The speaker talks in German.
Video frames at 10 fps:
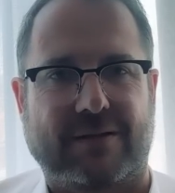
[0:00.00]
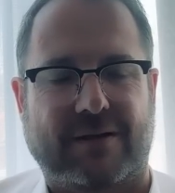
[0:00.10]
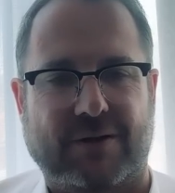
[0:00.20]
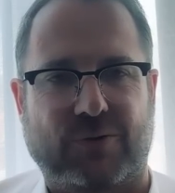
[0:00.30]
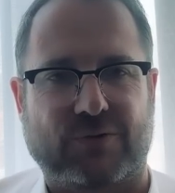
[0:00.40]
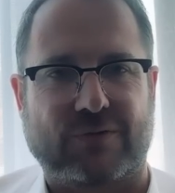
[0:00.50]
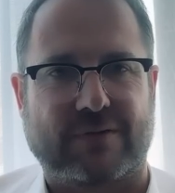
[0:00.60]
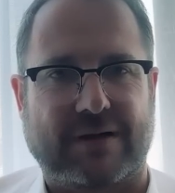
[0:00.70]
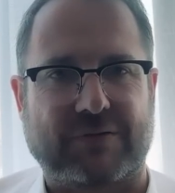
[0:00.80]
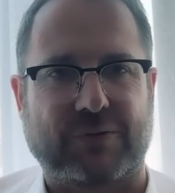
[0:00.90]
Genossen
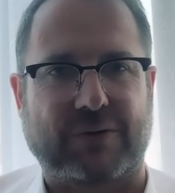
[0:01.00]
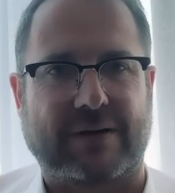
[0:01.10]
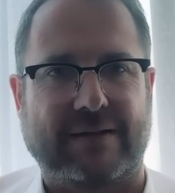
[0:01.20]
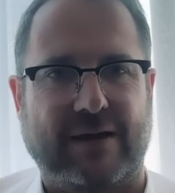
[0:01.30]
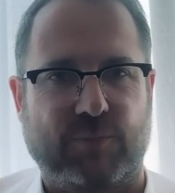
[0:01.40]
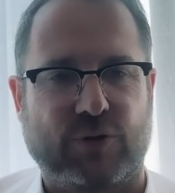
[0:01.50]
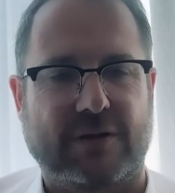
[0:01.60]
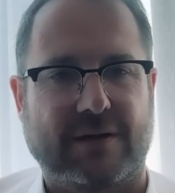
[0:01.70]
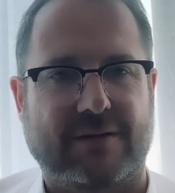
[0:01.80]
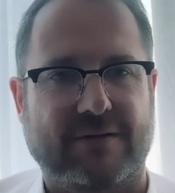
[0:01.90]
dazu
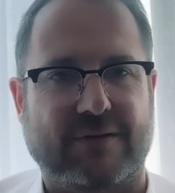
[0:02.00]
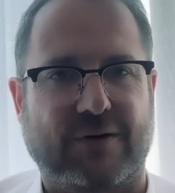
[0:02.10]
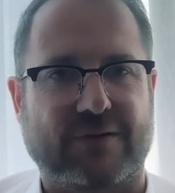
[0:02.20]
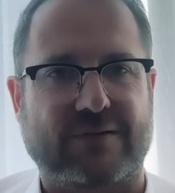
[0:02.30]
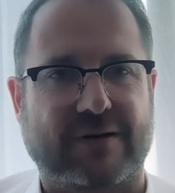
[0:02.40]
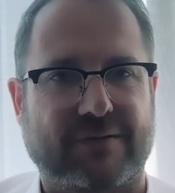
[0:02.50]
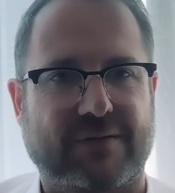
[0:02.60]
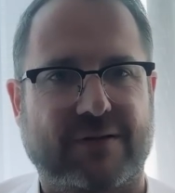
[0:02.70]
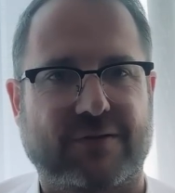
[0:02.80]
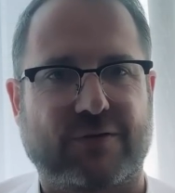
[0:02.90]
gedemütigt, diese Aussagen
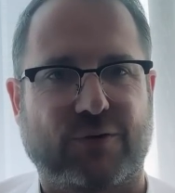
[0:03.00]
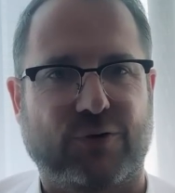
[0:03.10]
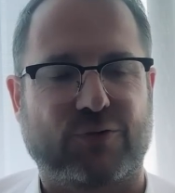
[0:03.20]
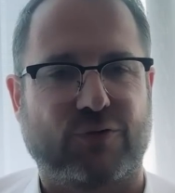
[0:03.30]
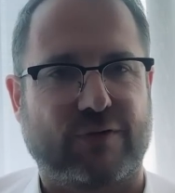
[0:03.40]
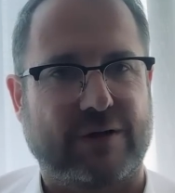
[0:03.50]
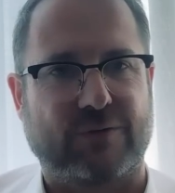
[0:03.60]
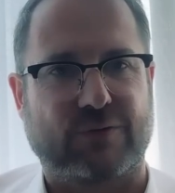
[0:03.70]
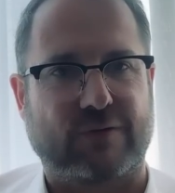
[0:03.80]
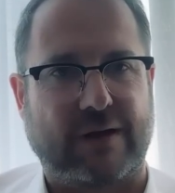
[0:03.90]
wieder zurückzuziehen
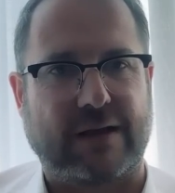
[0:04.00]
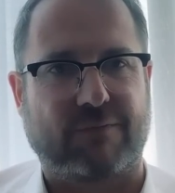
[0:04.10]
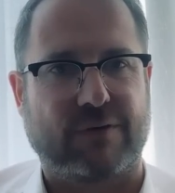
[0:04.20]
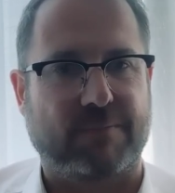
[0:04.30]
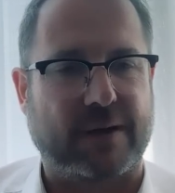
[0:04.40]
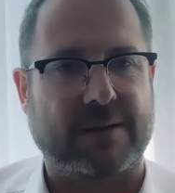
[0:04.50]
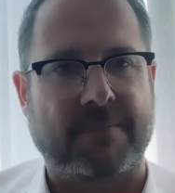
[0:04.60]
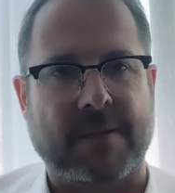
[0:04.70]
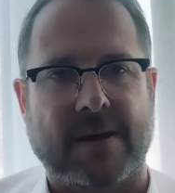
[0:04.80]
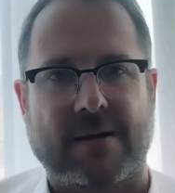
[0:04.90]
und das ähnlich wie bei
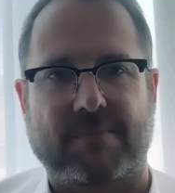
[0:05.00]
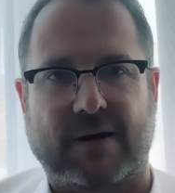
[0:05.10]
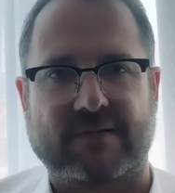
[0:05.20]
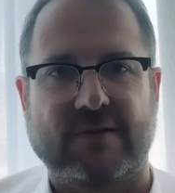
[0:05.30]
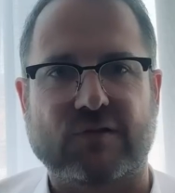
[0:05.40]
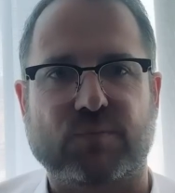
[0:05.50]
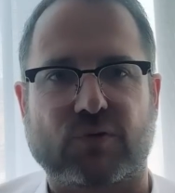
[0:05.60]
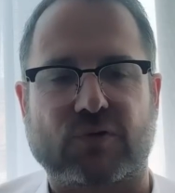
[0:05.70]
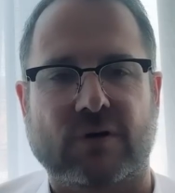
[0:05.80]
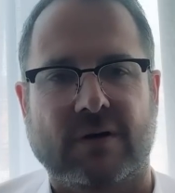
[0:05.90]
dem
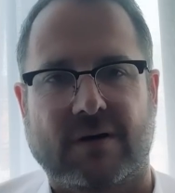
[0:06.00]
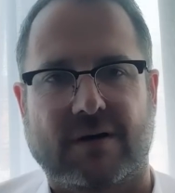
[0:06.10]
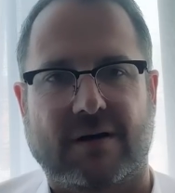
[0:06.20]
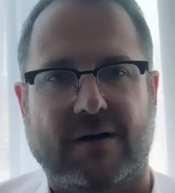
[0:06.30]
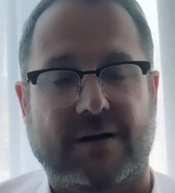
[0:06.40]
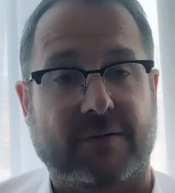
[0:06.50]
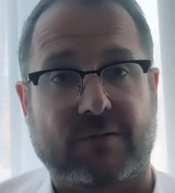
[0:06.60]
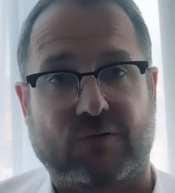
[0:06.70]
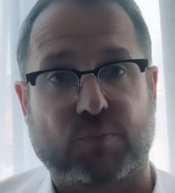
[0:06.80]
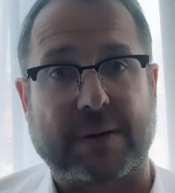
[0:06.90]
Marxismus äh,
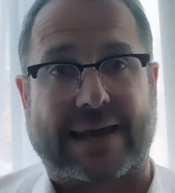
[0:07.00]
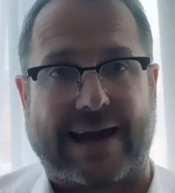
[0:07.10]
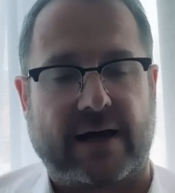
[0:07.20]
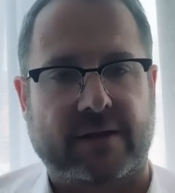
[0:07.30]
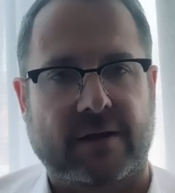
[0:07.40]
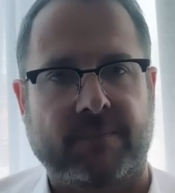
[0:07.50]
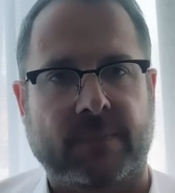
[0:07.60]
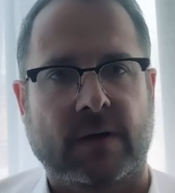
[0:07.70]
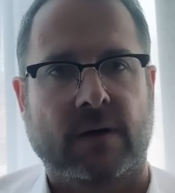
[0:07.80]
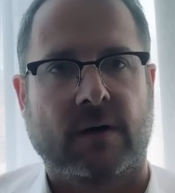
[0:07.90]
zu begradigen.
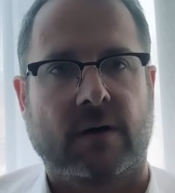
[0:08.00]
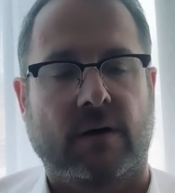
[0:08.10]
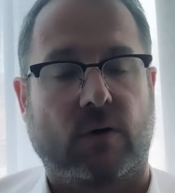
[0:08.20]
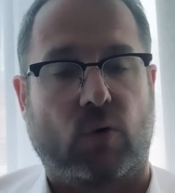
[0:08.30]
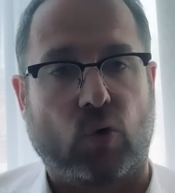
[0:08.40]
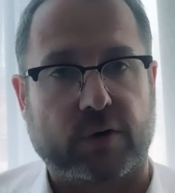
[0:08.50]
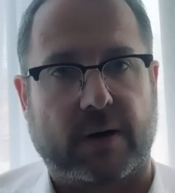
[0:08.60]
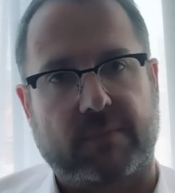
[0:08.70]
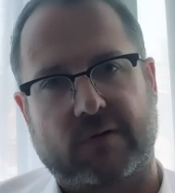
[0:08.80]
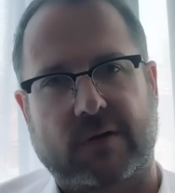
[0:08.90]

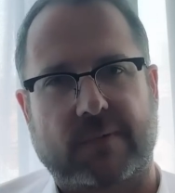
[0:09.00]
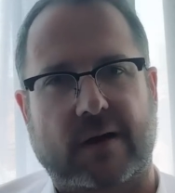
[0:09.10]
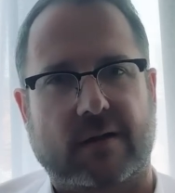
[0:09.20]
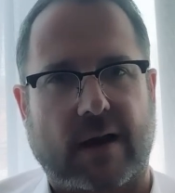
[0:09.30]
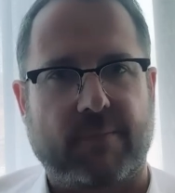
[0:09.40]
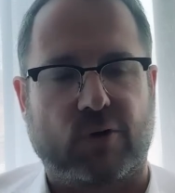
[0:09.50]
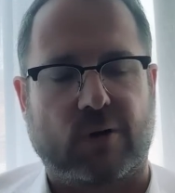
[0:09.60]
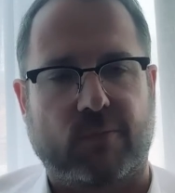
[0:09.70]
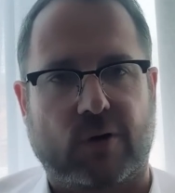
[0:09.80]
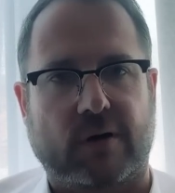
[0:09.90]
Oder, na, es gibt eigentlich drei
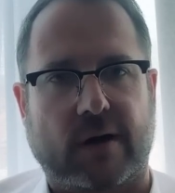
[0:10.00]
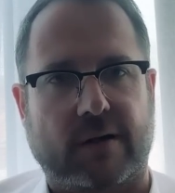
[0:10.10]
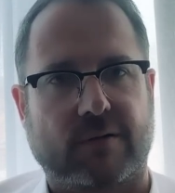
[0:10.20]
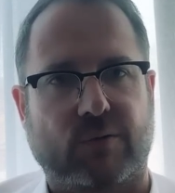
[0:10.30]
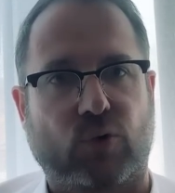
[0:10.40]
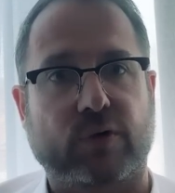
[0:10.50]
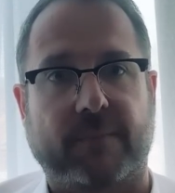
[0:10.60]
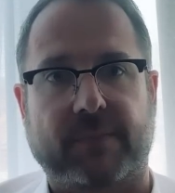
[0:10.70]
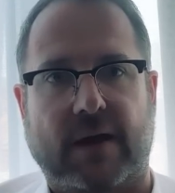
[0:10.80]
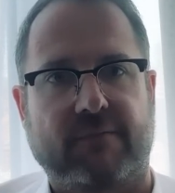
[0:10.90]
Möglichkeiten.
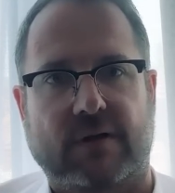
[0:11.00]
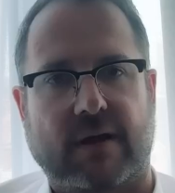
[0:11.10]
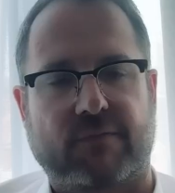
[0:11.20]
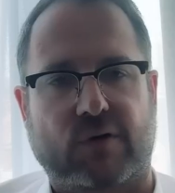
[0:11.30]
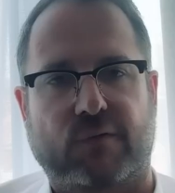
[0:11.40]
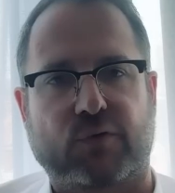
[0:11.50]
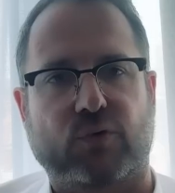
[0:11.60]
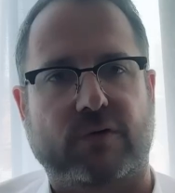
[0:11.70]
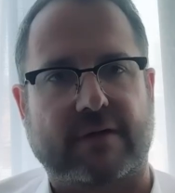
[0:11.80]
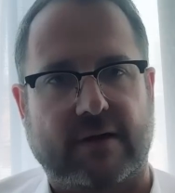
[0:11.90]
Oder er wird einfach
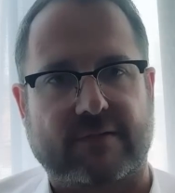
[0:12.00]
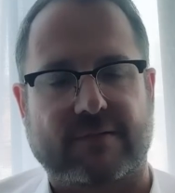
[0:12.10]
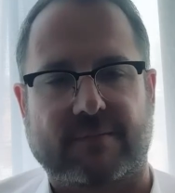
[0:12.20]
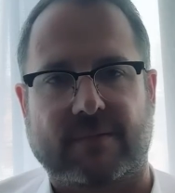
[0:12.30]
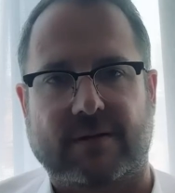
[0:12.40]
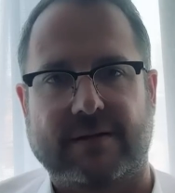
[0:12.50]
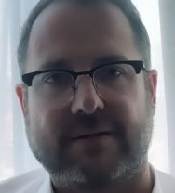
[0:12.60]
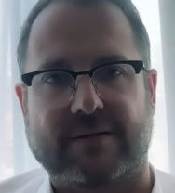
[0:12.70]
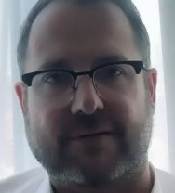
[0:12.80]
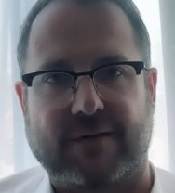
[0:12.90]
aufgrund dessen
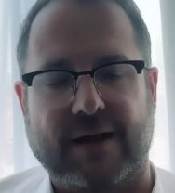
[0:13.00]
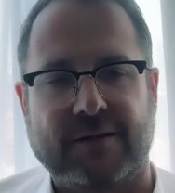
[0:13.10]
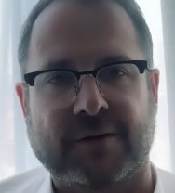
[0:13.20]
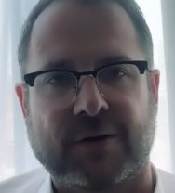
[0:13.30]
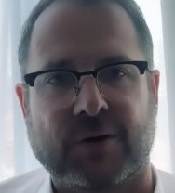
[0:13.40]
nicht gewählt.